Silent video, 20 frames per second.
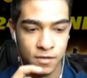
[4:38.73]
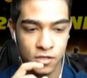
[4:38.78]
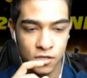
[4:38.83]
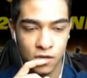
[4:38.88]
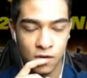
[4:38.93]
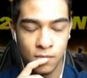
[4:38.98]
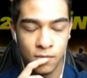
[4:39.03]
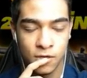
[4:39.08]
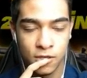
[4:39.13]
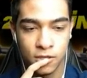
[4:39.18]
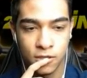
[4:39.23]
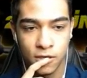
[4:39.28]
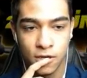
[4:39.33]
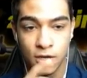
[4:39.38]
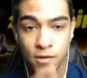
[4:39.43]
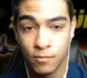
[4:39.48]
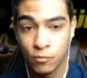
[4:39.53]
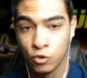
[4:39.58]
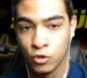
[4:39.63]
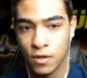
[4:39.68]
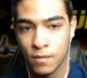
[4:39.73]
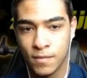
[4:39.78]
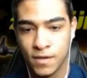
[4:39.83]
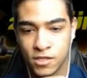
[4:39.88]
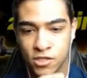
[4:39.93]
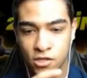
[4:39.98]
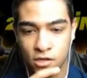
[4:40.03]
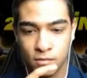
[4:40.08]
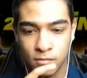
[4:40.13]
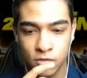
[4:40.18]
çıkabilir. Bundan ben
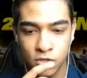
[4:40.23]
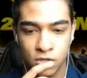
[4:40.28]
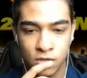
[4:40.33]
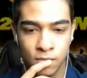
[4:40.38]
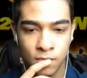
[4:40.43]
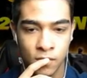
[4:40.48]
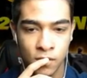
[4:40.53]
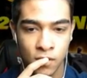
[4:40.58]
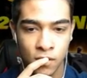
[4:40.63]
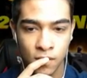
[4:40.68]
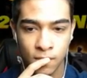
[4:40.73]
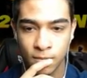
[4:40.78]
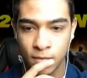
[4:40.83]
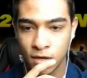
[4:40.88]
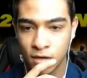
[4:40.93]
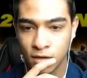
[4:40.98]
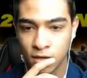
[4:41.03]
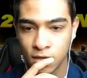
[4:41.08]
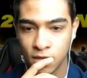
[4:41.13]
çıkartmıştım. Bak.